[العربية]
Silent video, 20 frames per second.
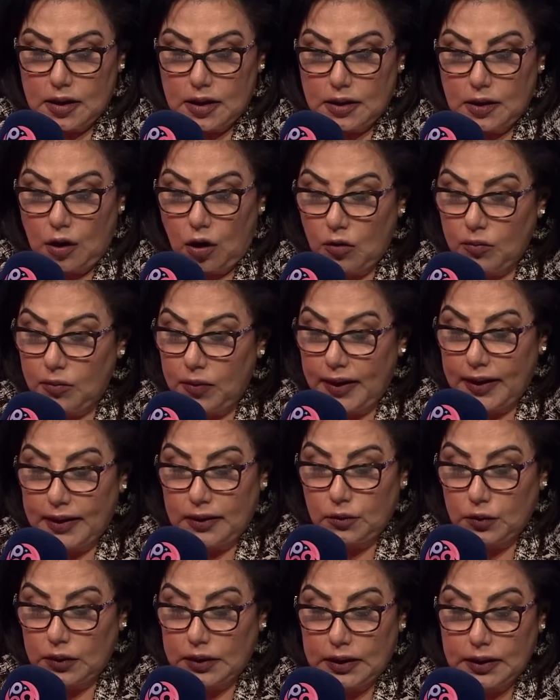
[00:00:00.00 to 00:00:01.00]
الحب
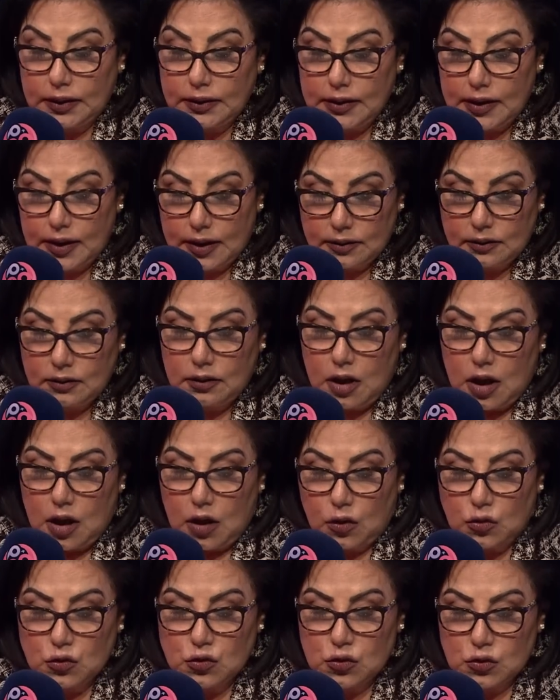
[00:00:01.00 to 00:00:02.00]
حلو جدا
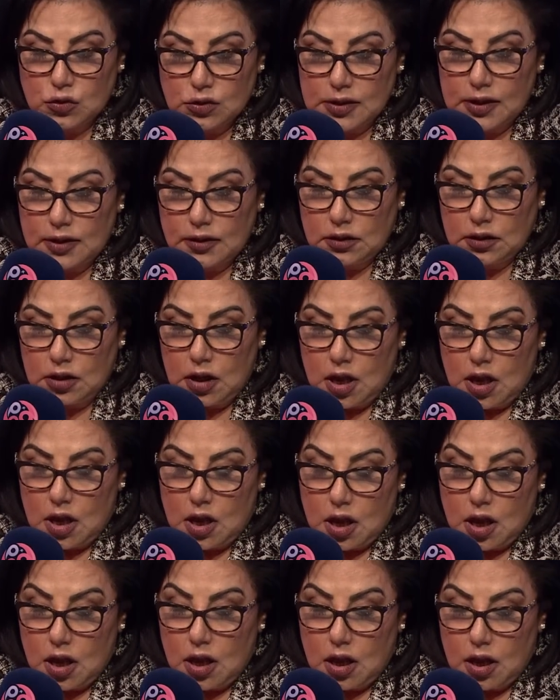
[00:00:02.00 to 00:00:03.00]
خصوصا
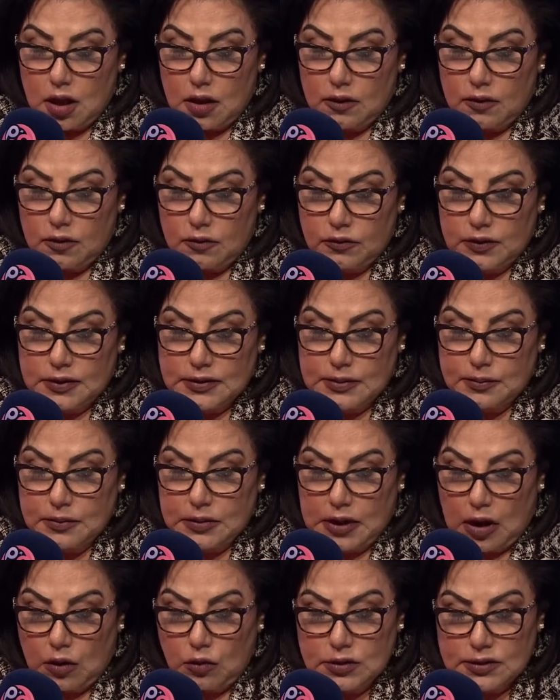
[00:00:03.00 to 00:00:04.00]
آه، في
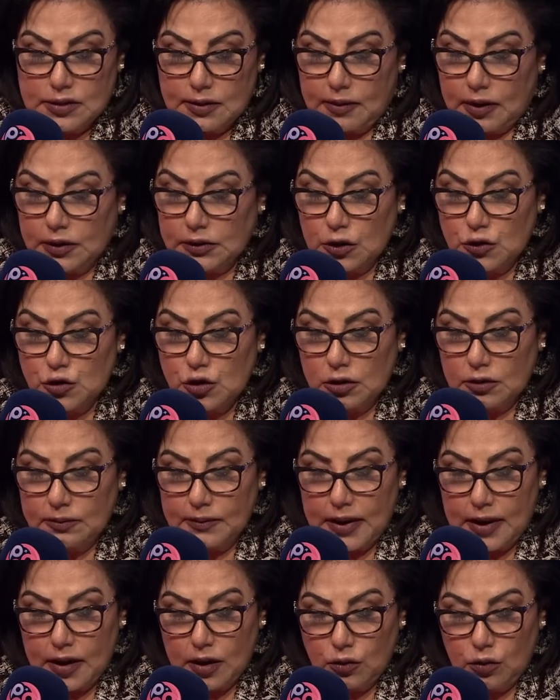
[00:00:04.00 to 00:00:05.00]
من اول 17
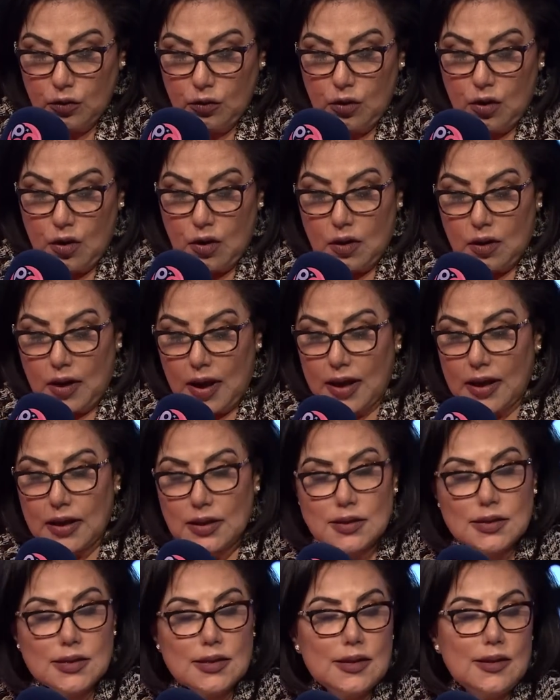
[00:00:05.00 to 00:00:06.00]
مايو
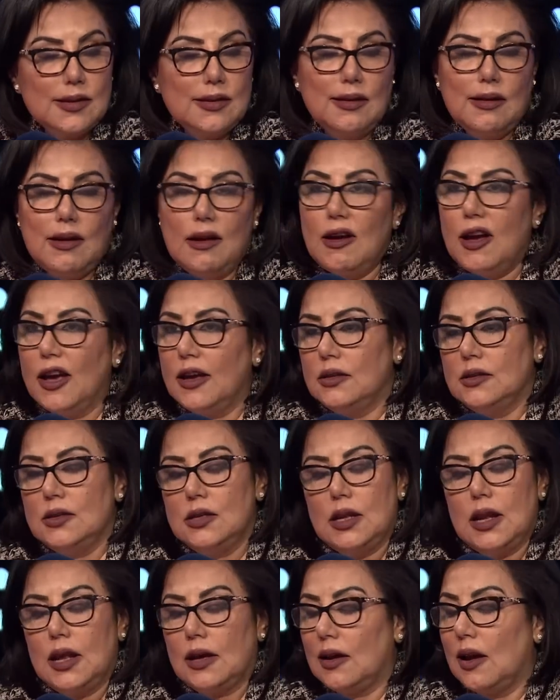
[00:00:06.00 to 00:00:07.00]
هيدي
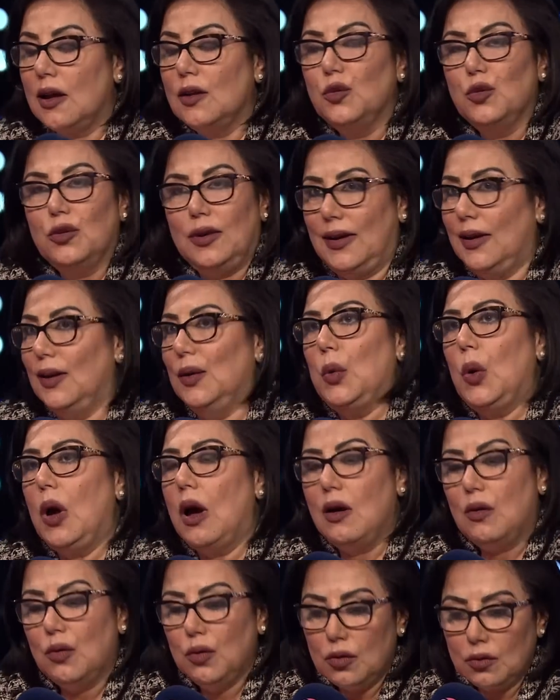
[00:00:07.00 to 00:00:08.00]
هيدي لك الور حلوه
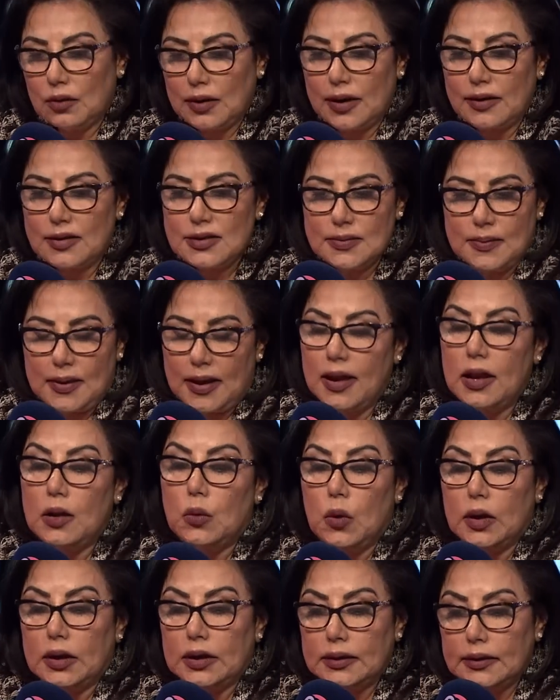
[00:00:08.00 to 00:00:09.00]
قوي وكاريزما
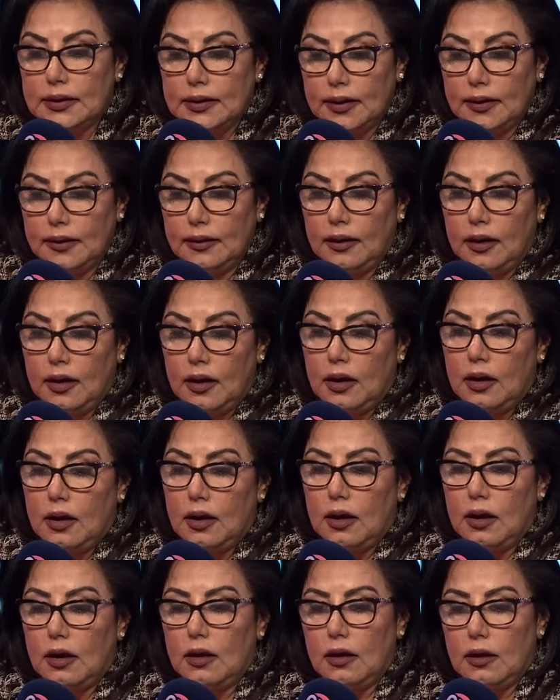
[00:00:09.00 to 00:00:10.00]
حلوه جدا
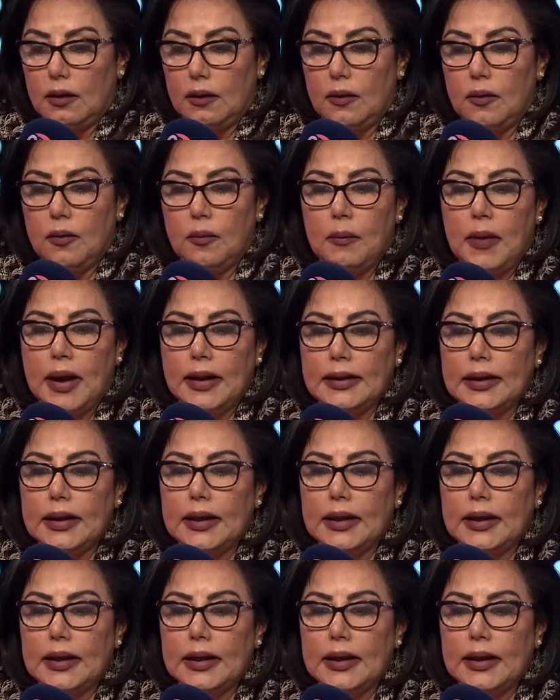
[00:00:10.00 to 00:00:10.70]
آه، بعد